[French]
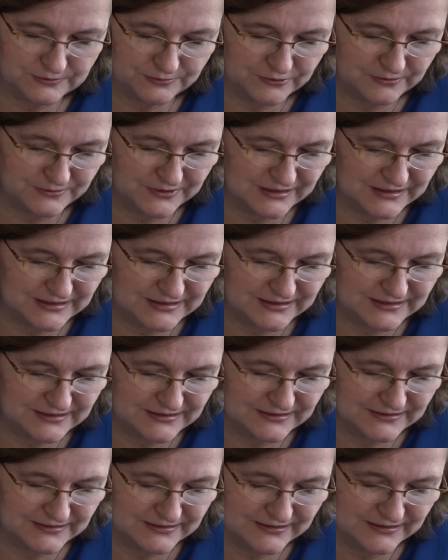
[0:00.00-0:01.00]
de première
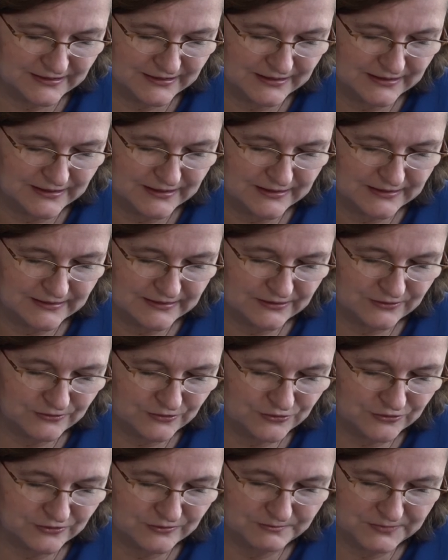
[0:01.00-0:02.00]
nécessité qui
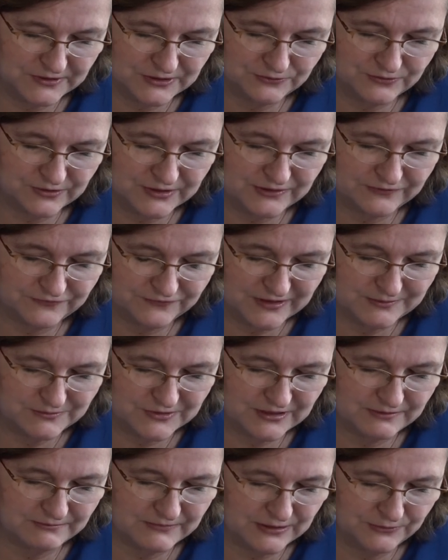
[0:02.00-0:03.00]
engendre pénurie,
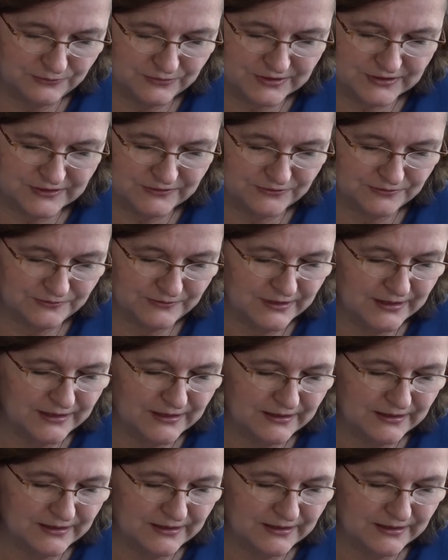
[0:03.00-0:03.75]
famine, malnutrition,